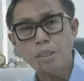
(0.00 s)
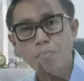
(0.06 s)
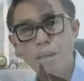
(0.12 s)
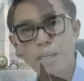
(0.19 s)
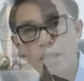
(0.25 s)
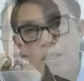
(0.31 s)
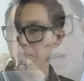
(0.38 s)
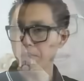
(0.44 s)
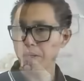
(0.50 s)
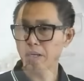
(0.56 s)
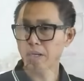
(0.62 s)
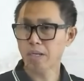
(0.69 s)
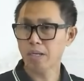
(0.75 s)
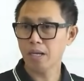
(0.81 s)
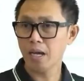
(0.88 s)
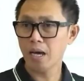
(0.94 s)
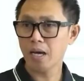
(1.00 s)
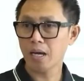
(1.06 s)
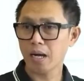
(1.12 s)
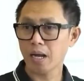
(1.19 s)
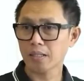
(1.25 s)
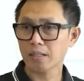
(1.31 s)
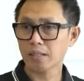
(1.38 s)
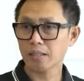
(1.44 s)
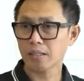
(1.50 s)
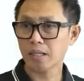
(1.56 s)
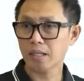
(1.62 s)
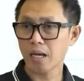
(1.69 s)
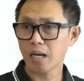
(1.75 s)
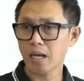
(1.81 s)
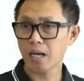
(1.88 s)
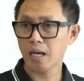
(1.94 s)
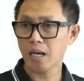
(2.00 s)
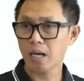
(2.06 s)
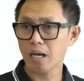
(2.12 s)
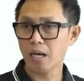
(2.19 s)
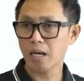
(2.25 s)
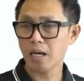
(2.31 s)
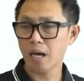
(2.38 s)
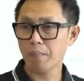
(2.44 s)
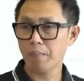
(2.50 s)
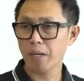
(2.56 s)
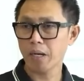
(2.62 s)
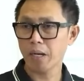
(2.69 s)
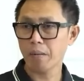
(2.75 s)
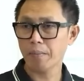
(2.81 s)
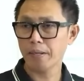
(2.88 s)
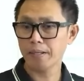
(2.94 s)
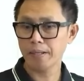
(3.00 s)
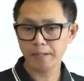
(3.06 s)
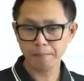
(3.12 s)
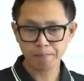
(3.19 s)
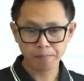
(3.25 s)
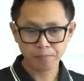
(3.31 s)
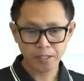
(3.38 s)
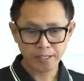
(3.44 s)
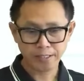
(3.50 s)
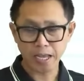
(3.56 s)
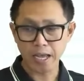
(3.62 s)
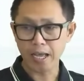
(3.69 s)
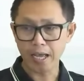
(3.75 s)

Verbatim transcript: Jakarta I. Dengan perolehan suara sebanyak